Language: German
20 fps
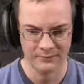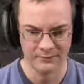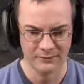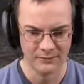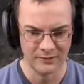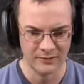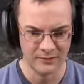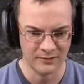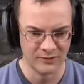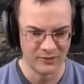
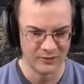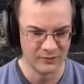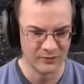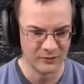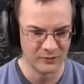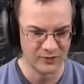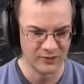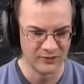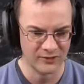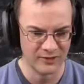ah, jetzt habe ich
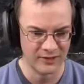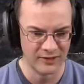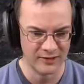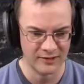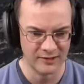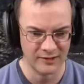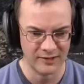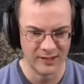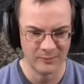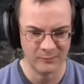doch tatsächlich
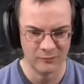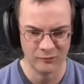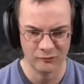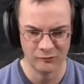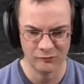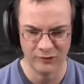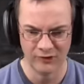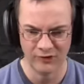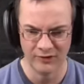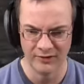daneben
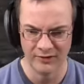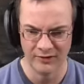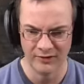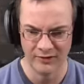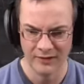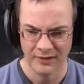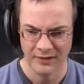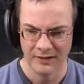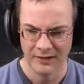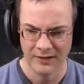geschossen,
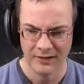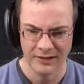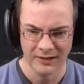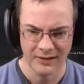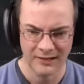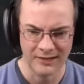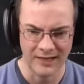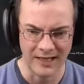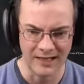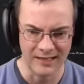
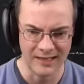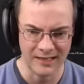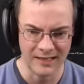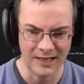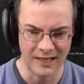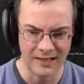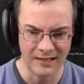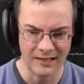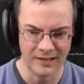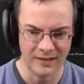dann
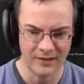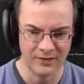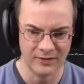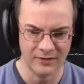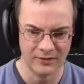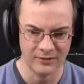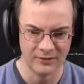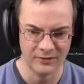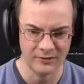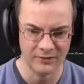kann
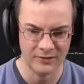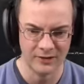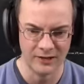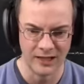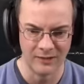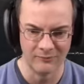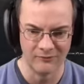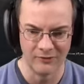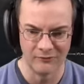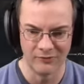ich äh, die
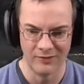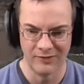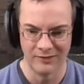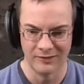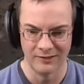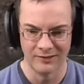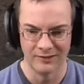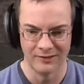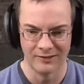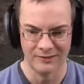einfach wieder,
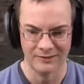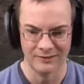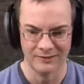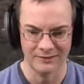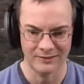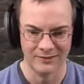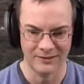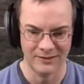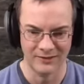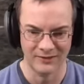
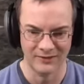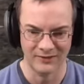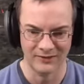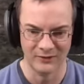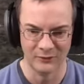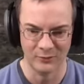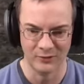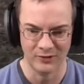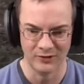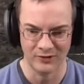äh,
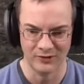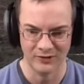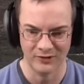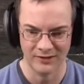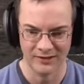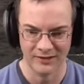super Jörg,